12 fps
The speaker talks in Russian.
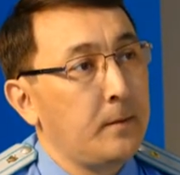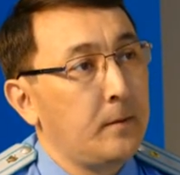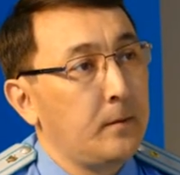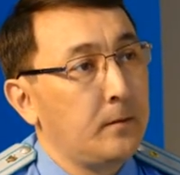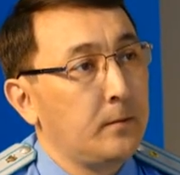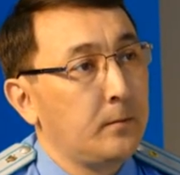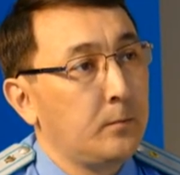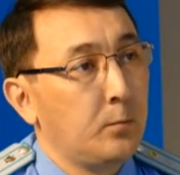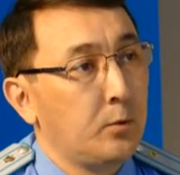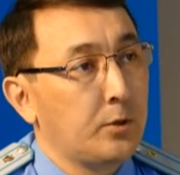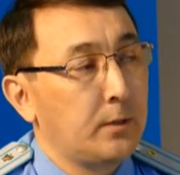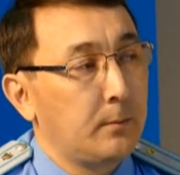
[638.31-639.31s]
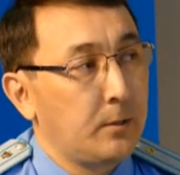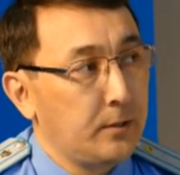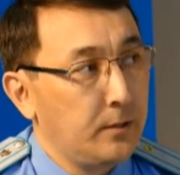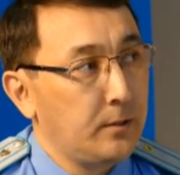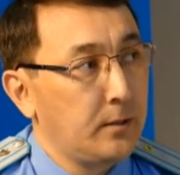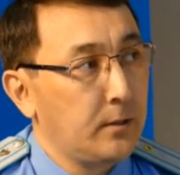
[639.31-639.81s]
может
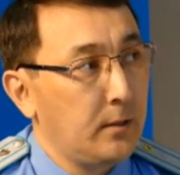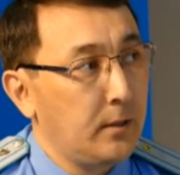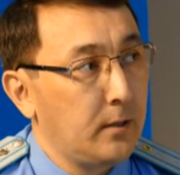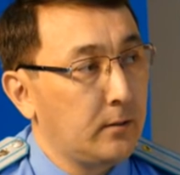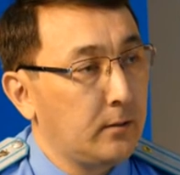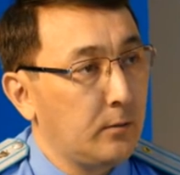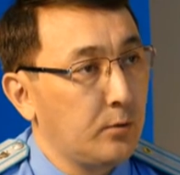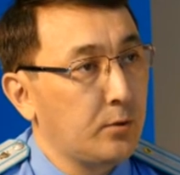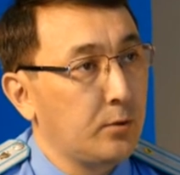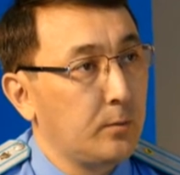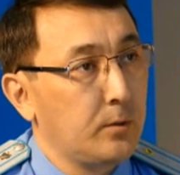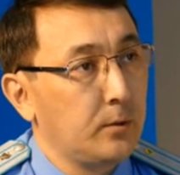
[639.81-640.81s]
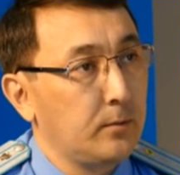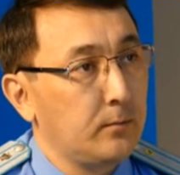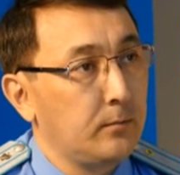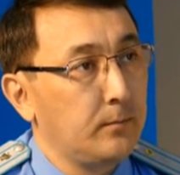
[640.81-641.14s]
обратиться для того, чтобы